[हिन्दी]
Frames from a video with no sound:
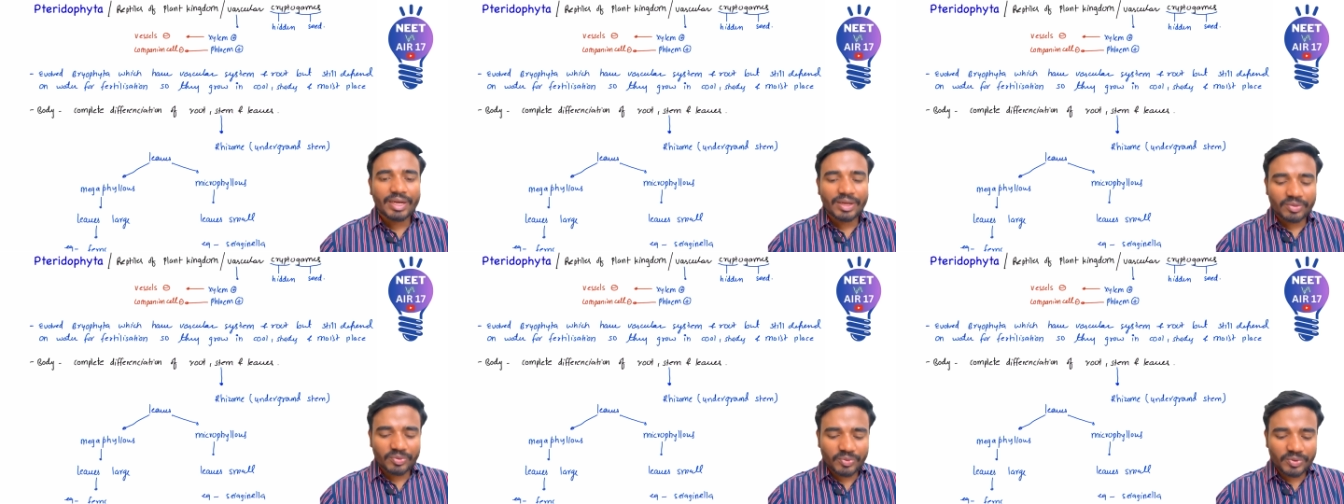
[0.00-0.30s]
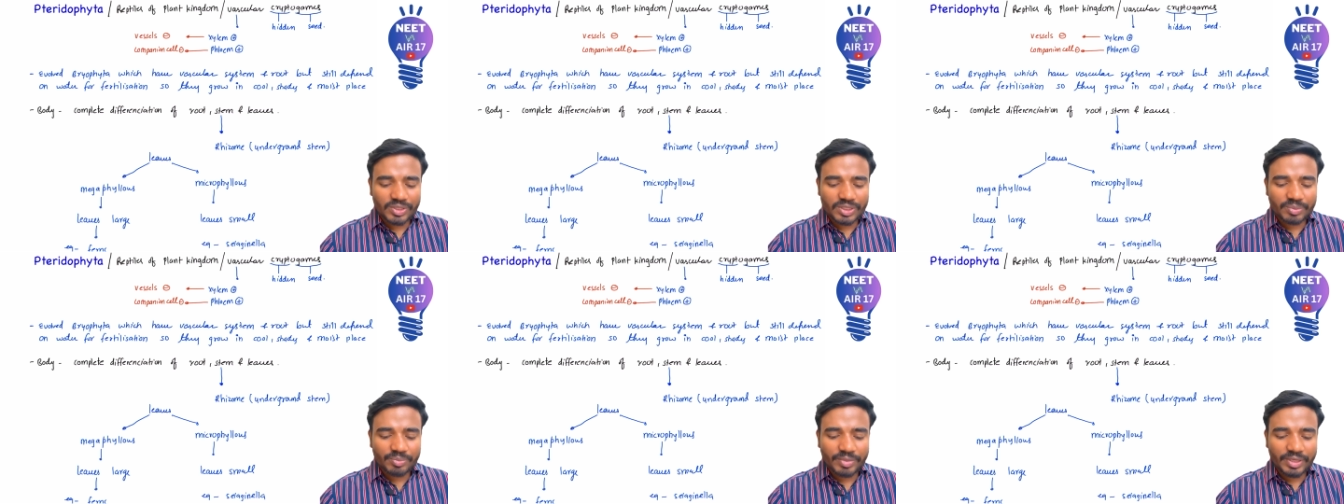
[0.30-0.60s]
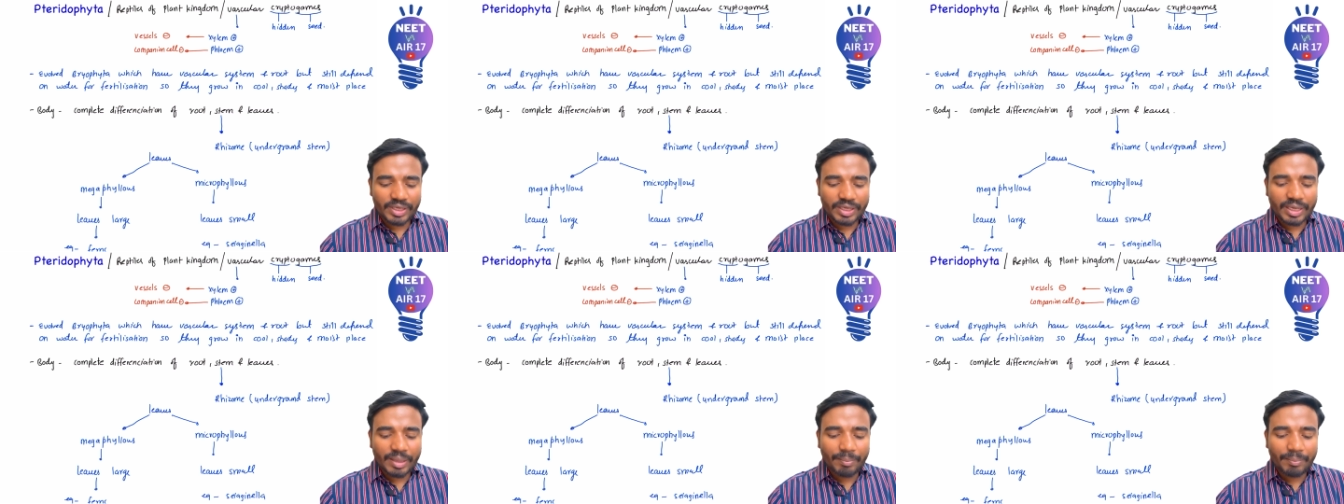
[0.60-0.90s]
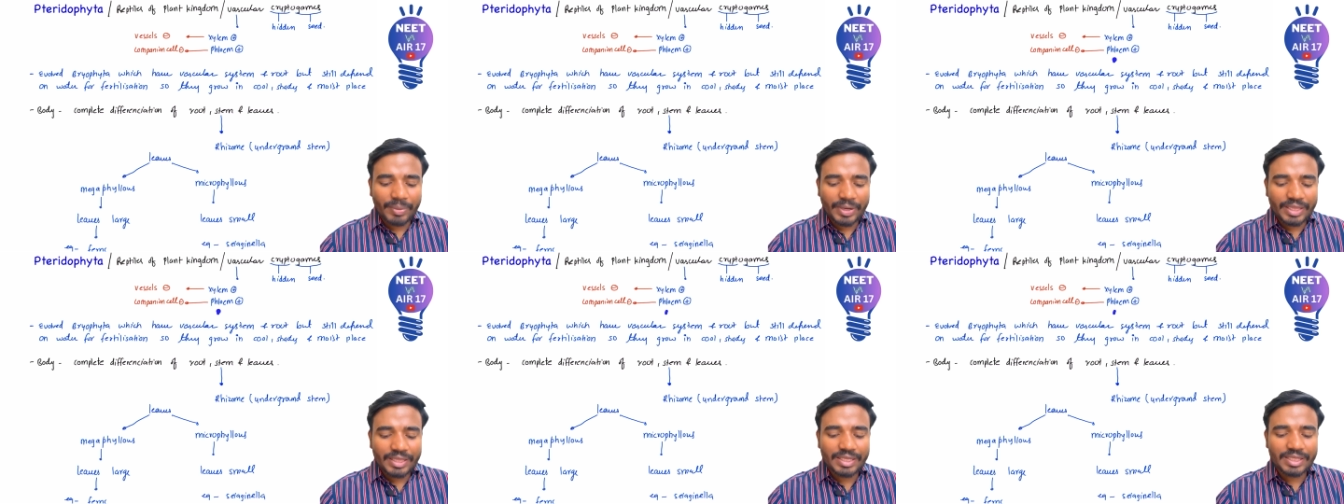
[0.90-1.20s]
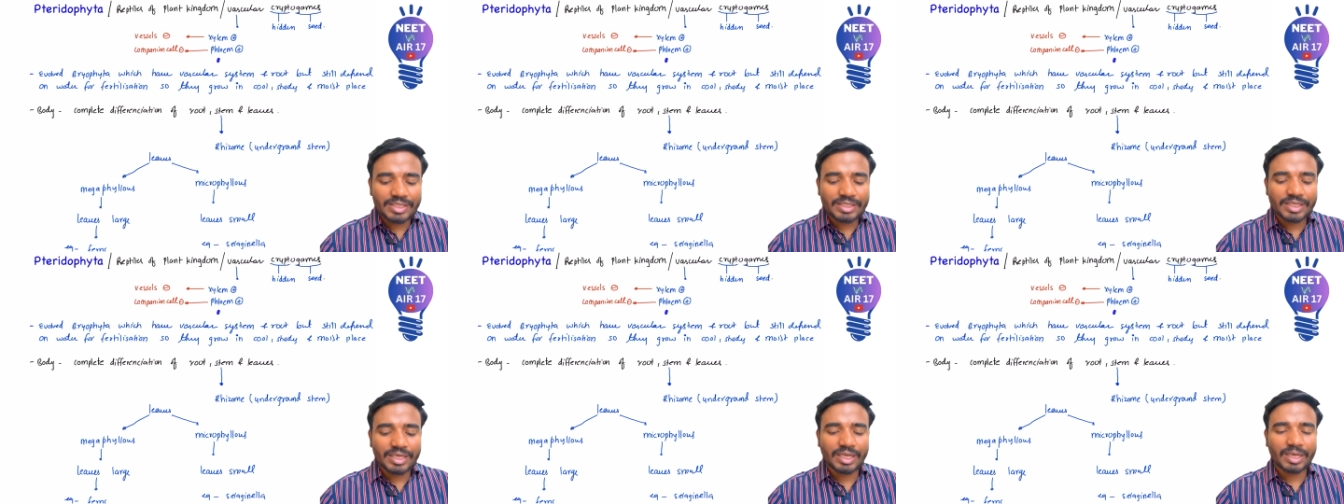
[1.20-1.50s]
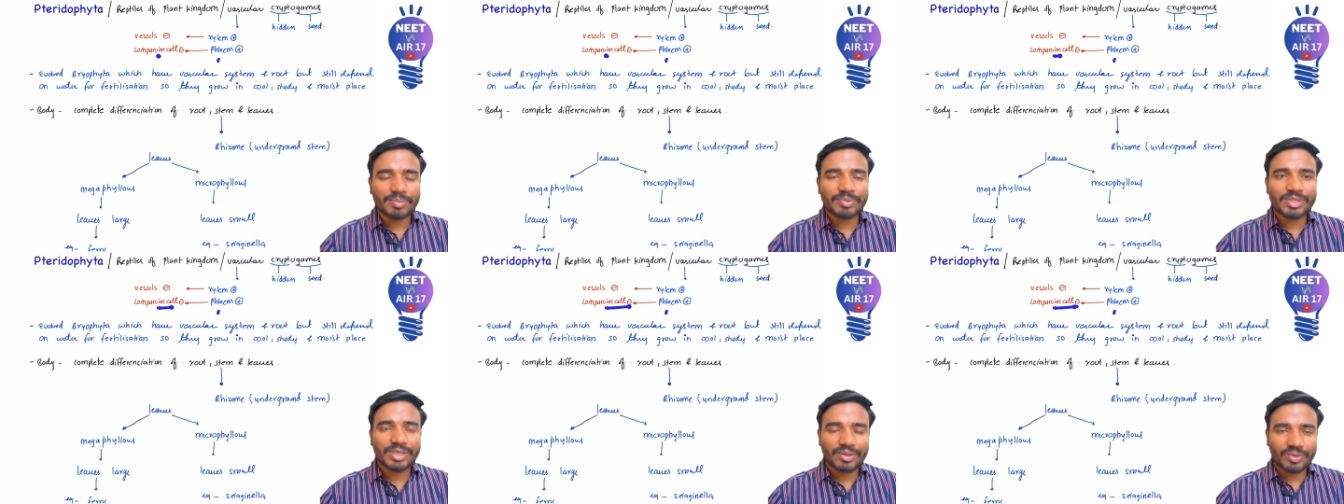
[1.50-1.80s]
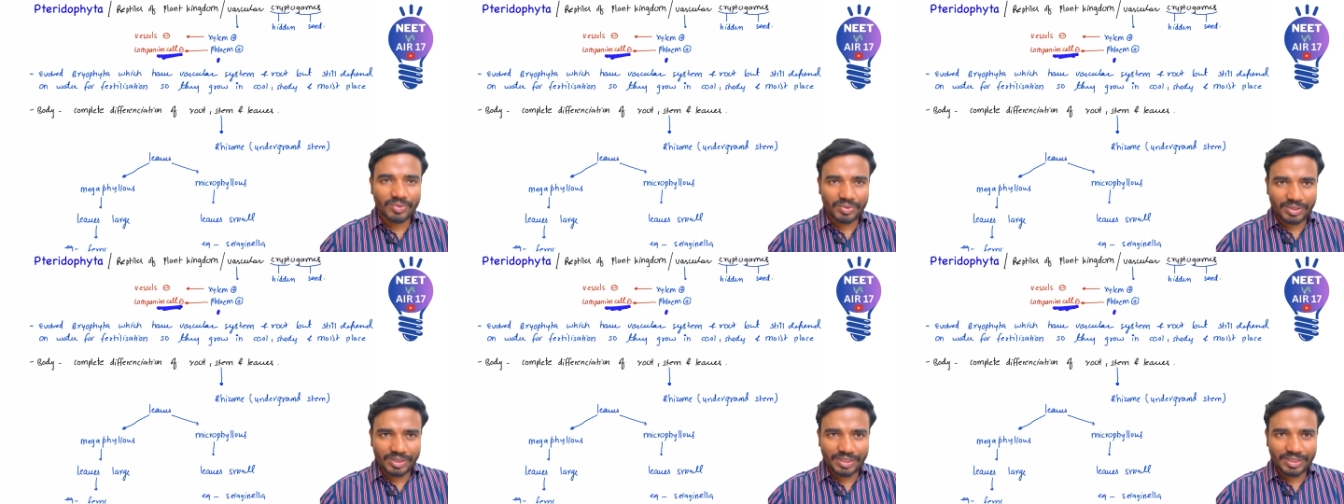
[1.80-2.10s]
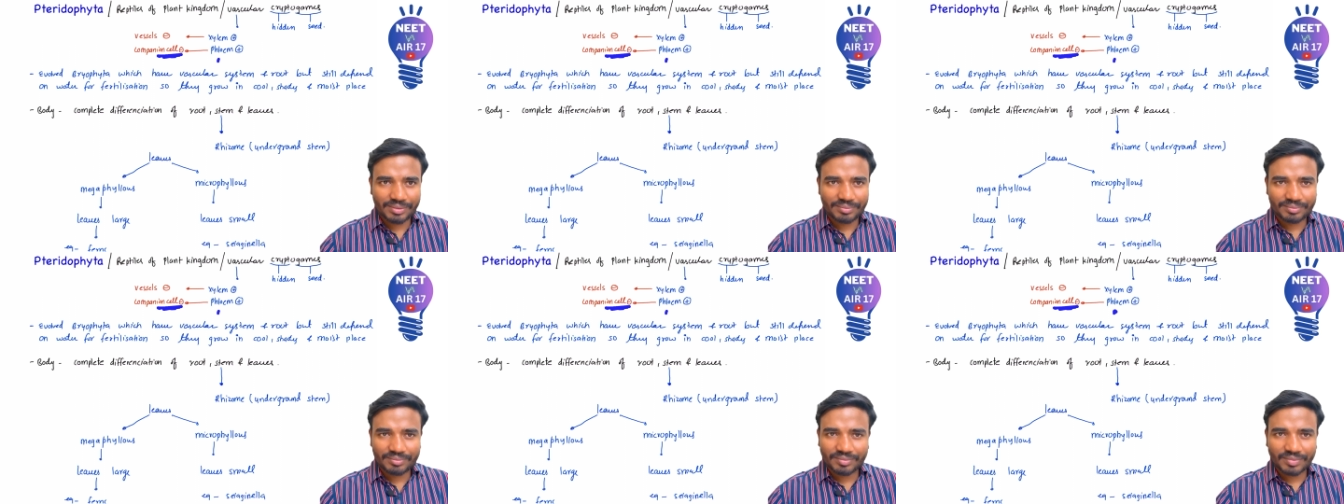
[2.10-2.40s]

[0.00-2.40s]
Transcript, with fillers: तो इसमें कंपेनियन सेल एबसेंट होता है